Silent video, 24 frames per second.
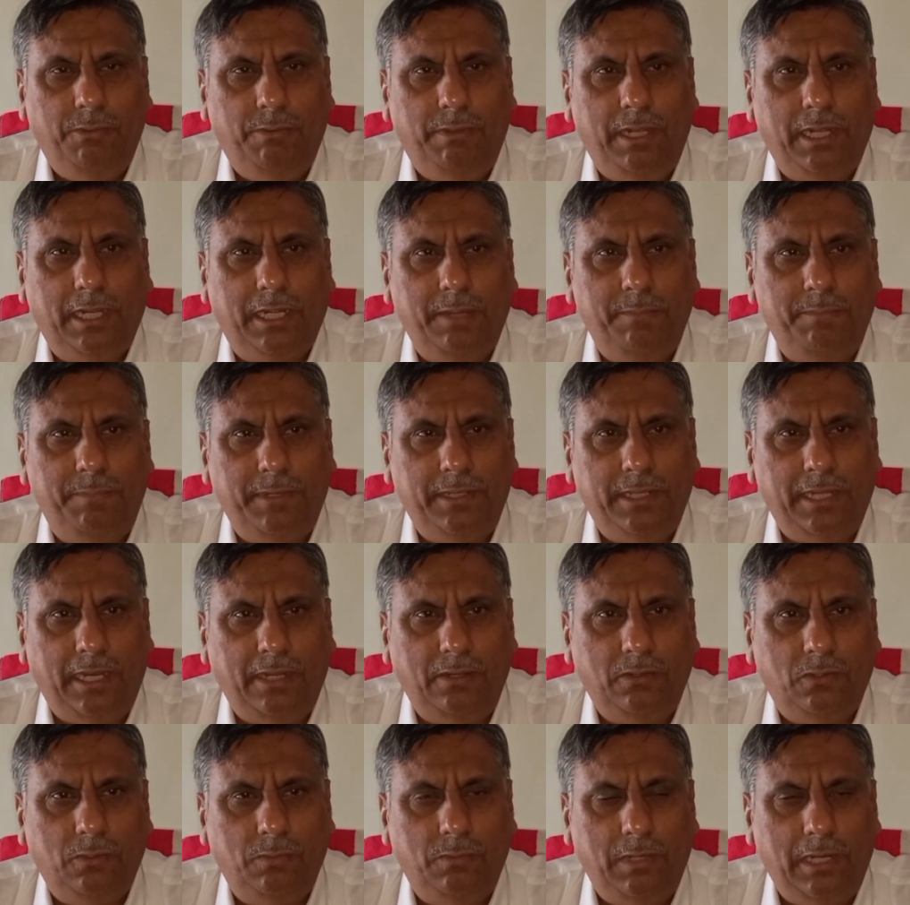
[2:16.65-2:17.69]
वहाँ के
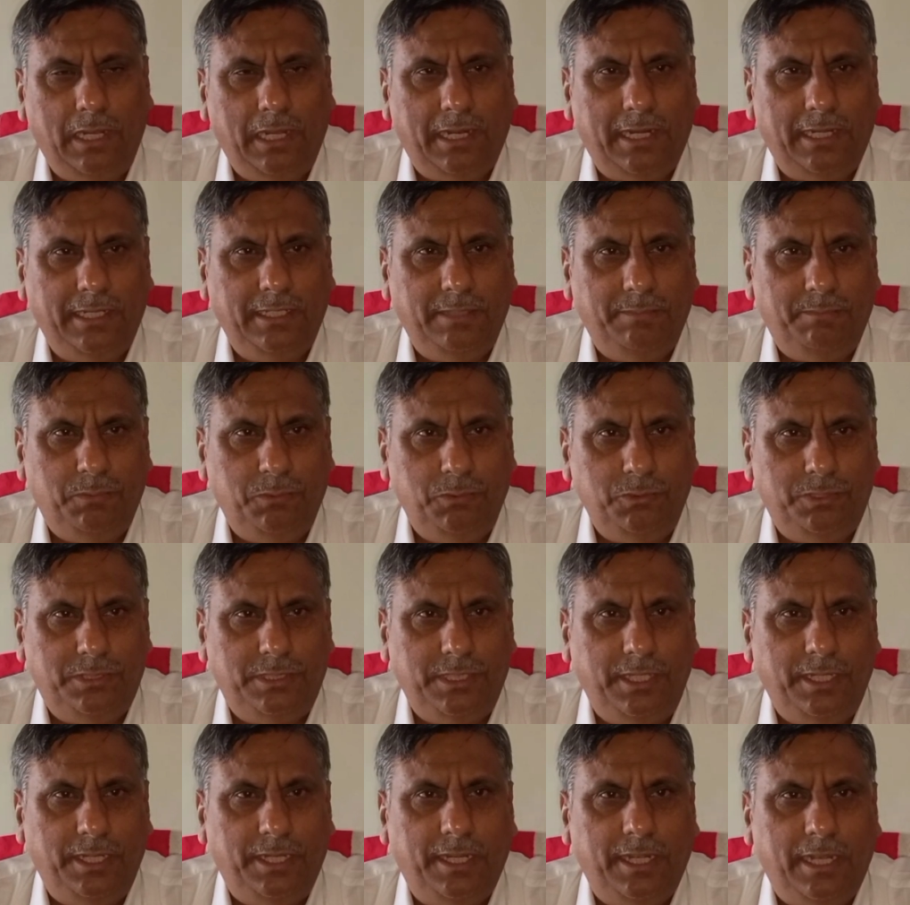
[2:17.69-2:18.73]
प्रधान को बुलाकर जब
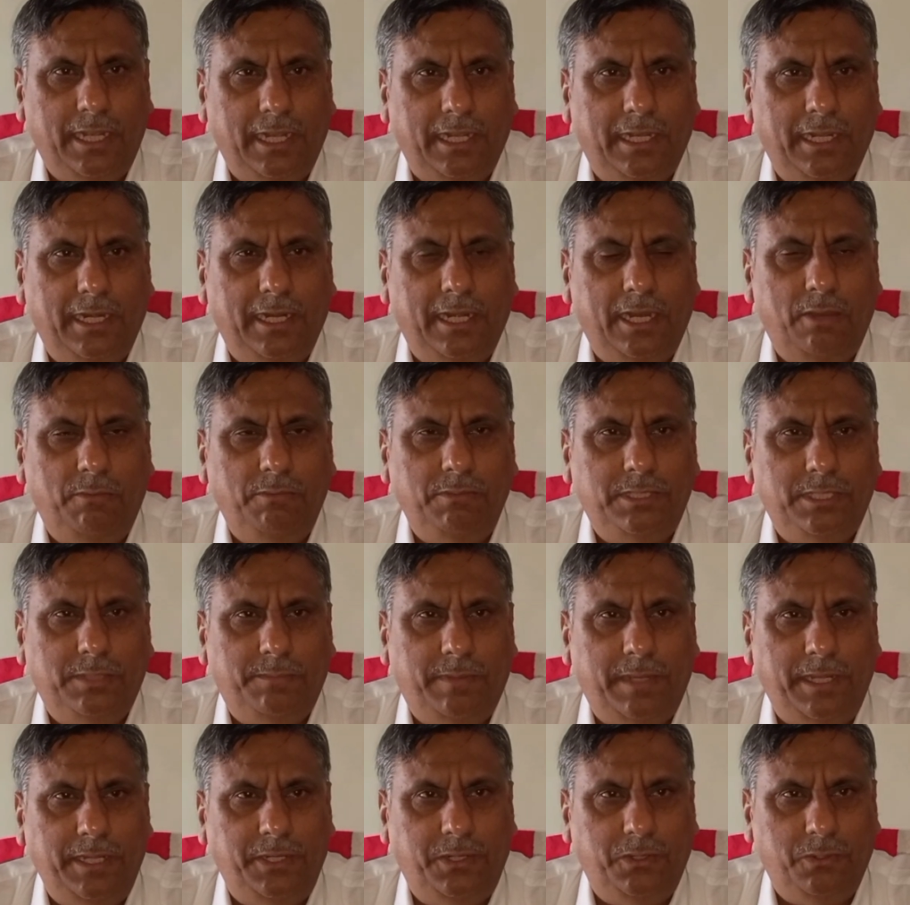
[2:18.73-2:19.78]
पूछते हैं कि आखिर गांव में
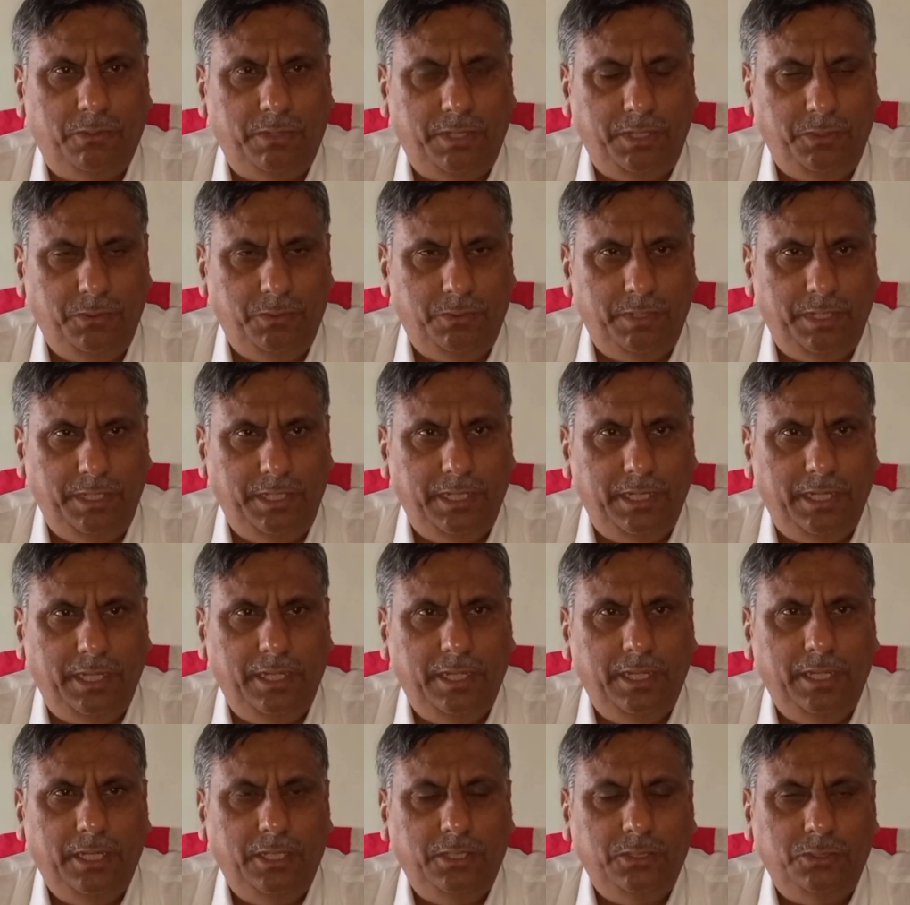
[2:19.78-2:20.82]
सफाई क्यों नहीं हो रही है
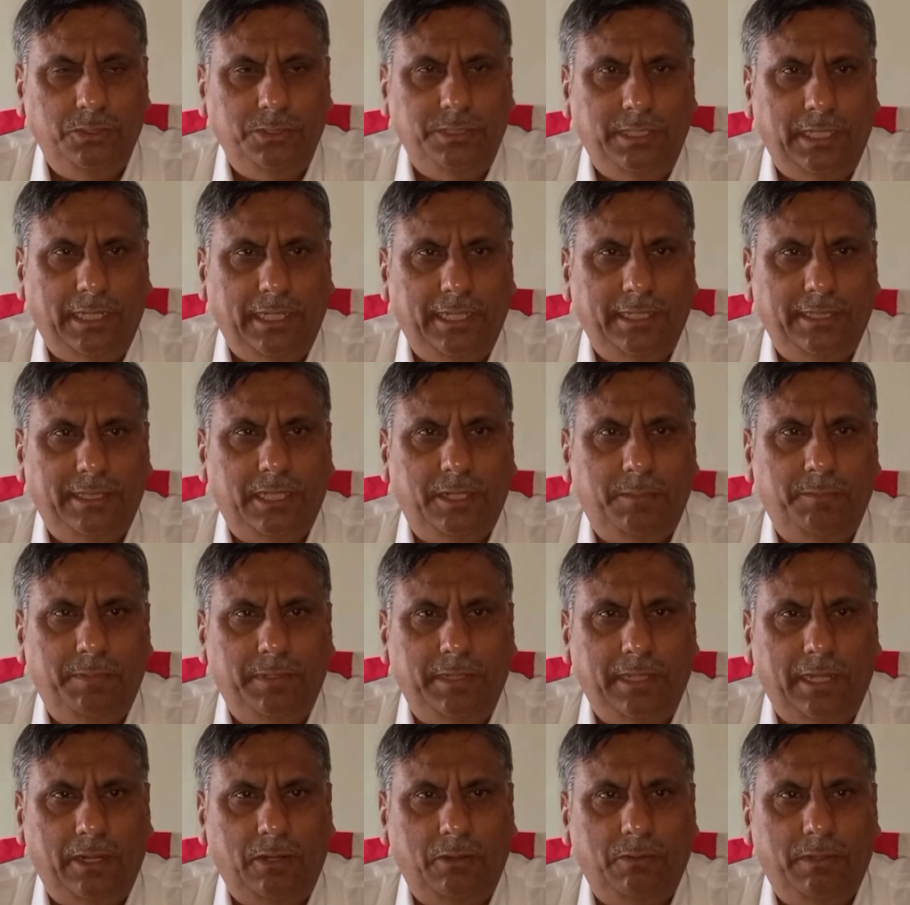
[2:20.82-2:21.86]
तो ज़्यादातर
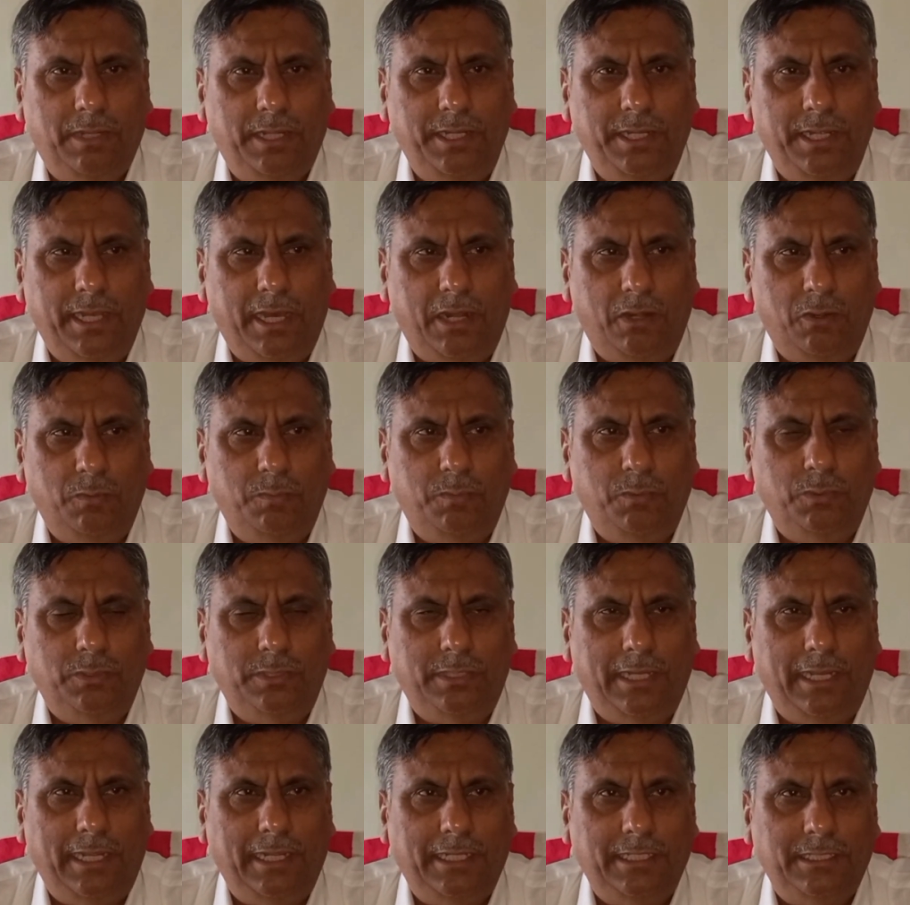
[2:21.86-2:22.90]
प्रधानों का ये आरोप
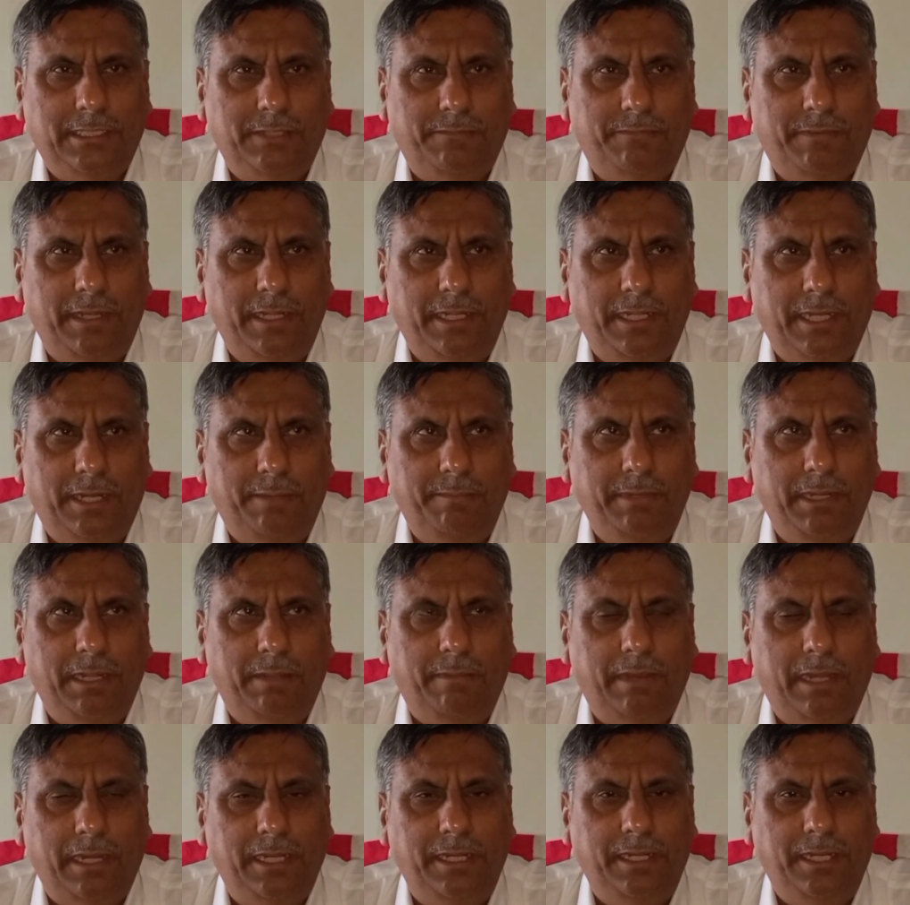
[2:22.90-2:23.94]
होता है कि सफाई कर्मी
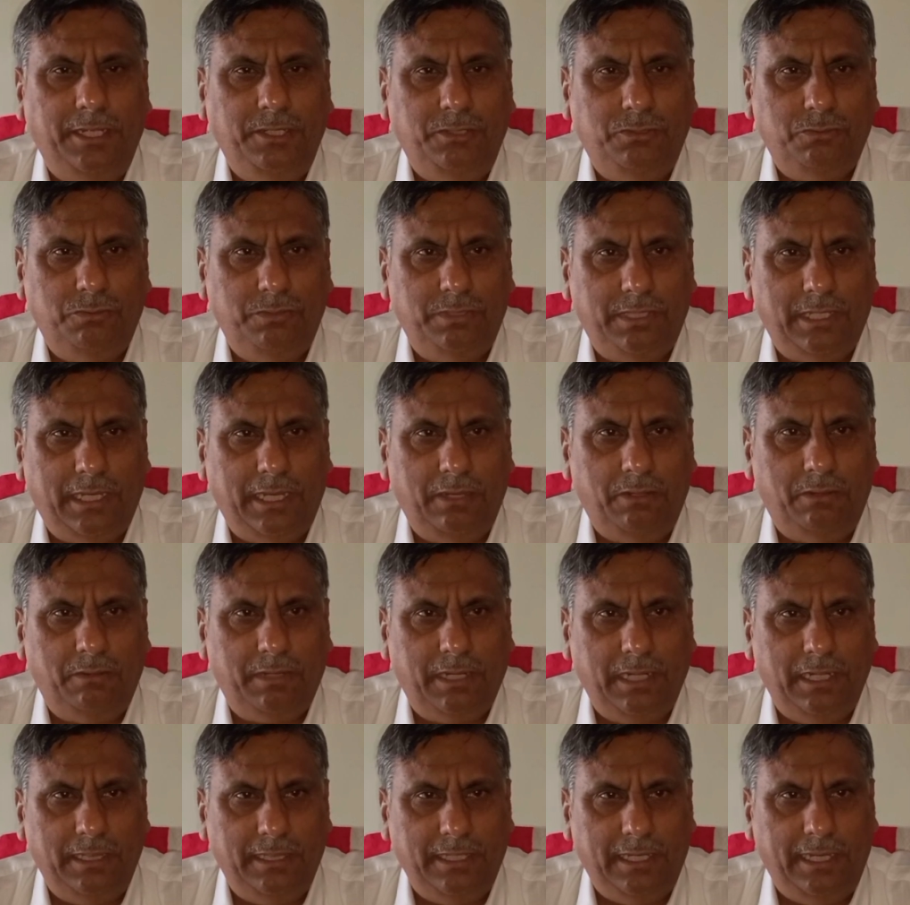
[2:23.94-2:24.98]
हमारी नहीं सुनता है और
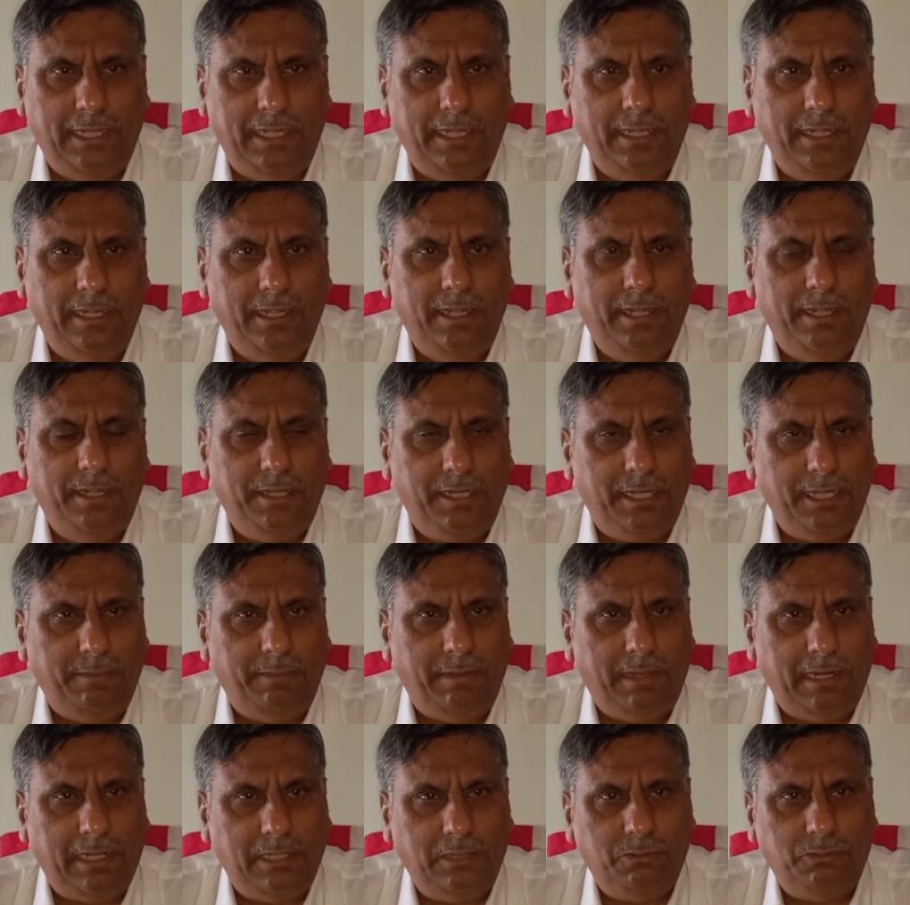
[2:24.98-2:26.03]
कहता है कि
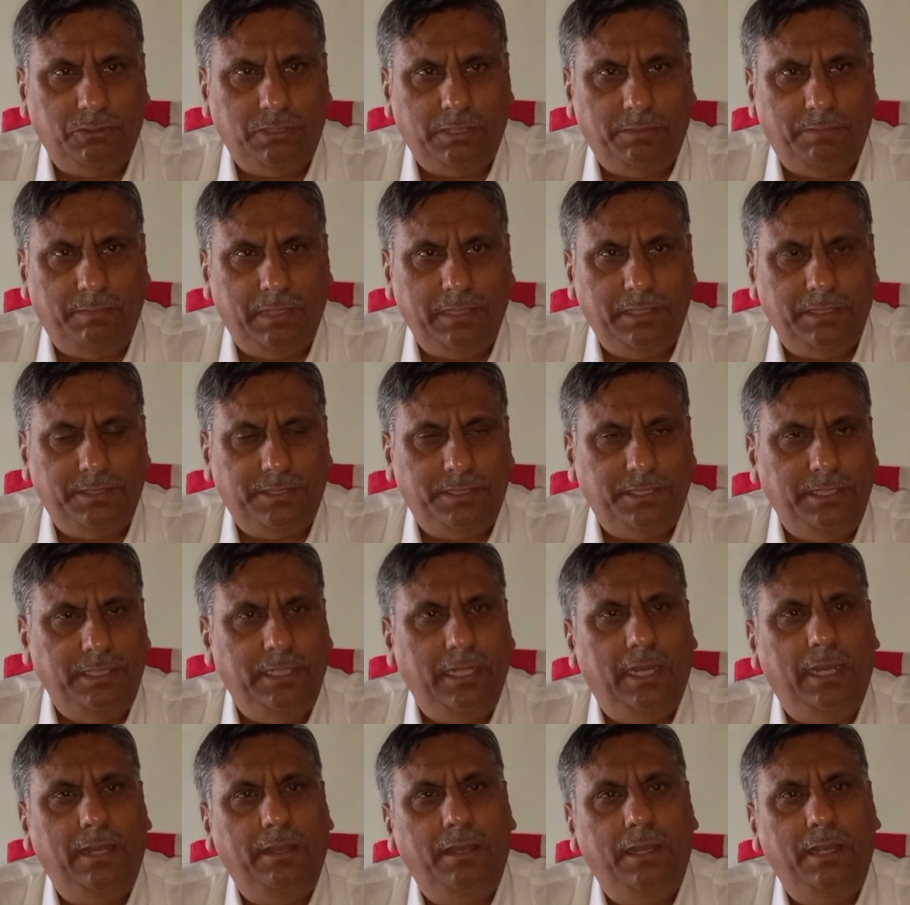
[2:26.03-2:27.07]
हमारा तो संबंध
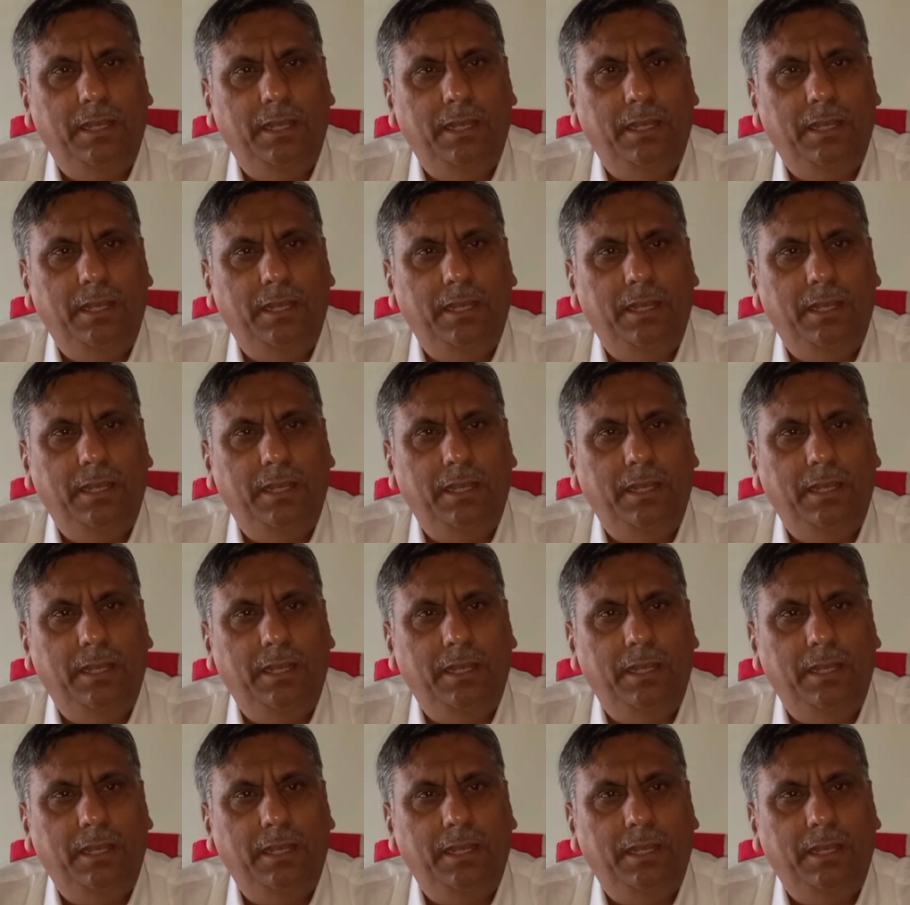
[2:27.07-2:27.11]
सीधा